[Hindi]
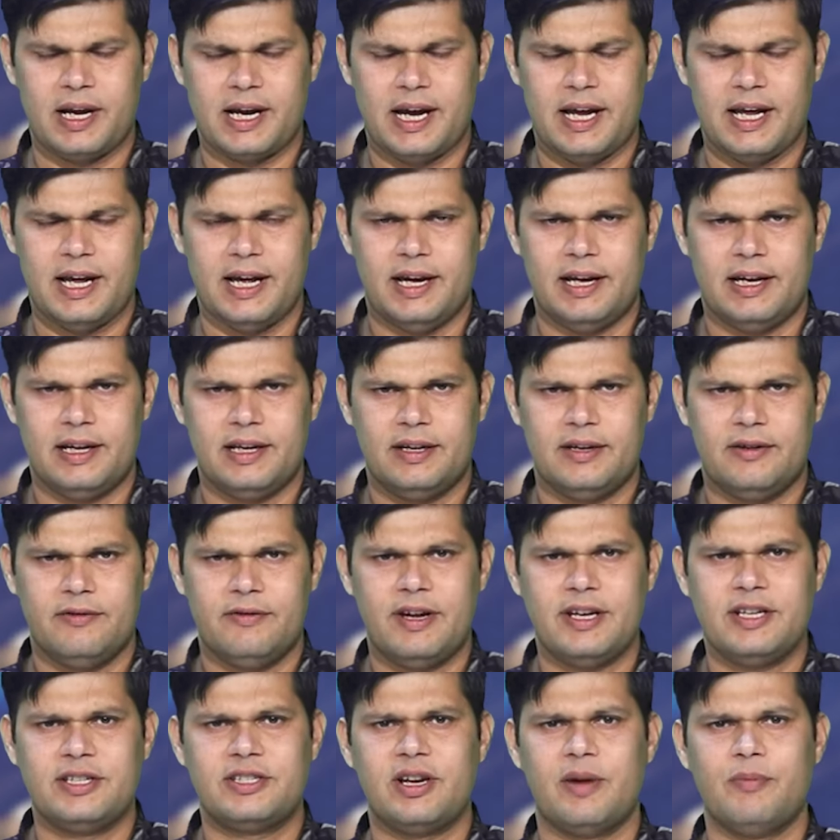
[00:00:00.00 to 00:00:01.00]
लगाया है
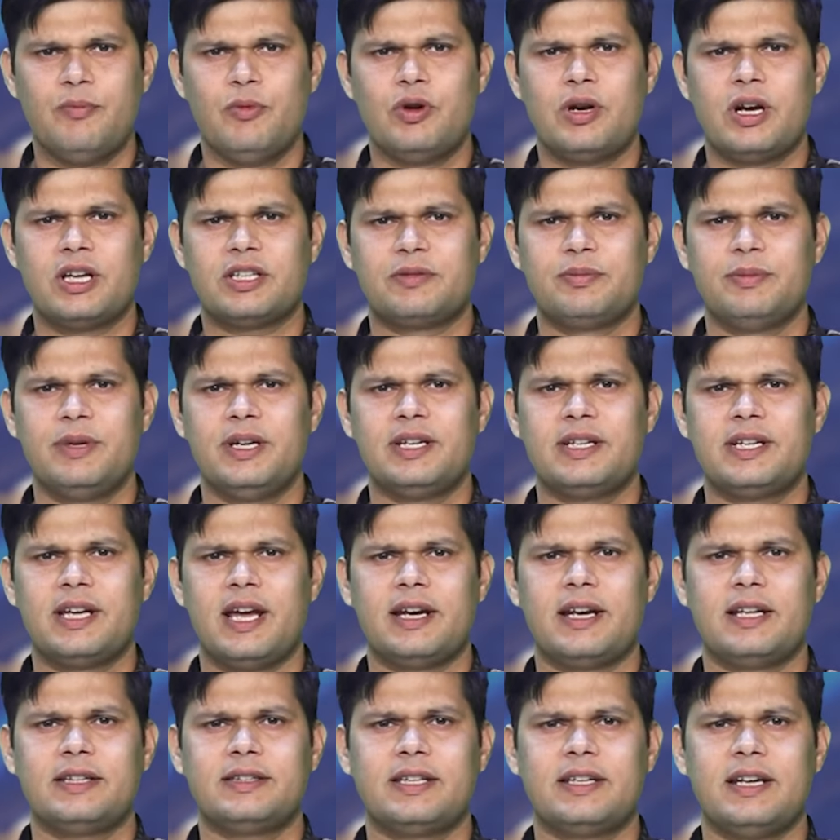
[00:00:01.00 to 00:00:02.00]
वहीं जम्मू कश्मीर के
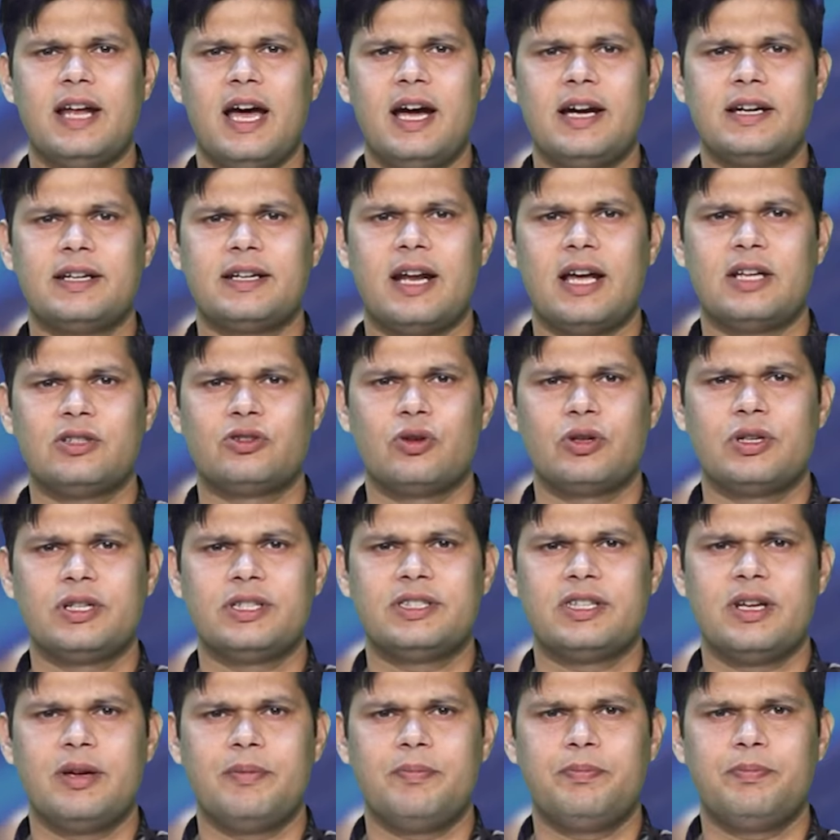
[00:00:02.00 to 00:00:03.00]
अनंतनाग राजौरी
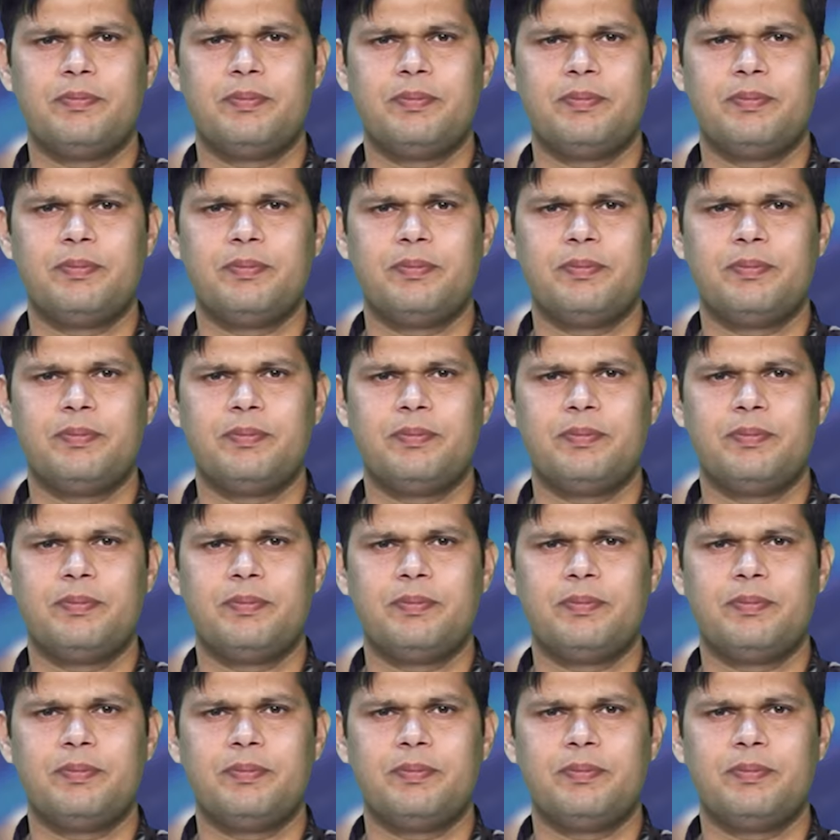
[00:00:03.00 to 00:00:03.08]
से